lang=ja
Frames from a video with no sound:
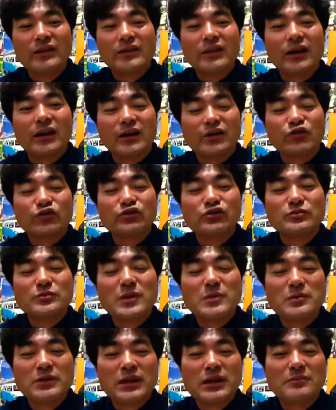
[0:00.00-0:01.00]
だから
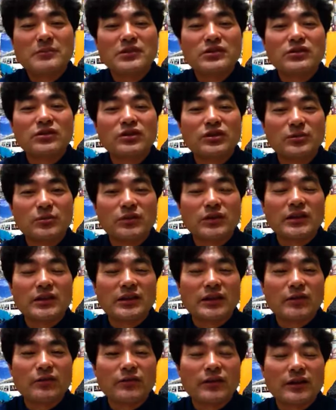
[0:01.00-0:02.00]
グルメピラミッドでも何
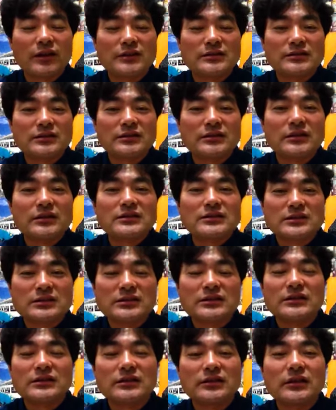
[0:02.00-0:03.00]
かを探していた
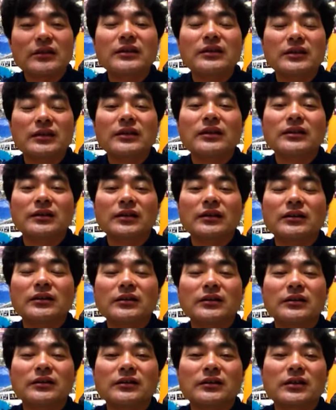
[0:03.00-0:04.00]
し、う
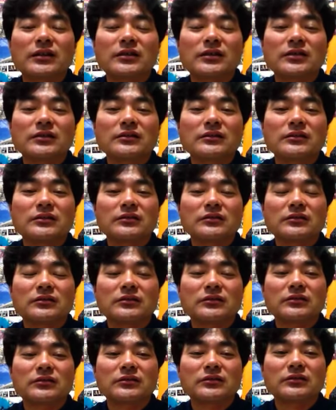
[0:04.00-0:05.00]
ん、結局、
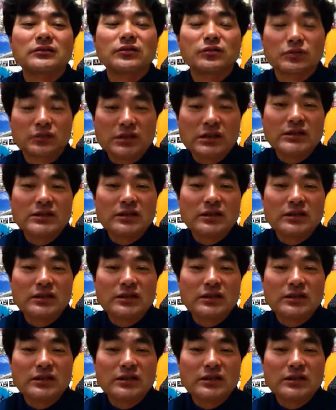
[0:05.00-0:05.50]
料理人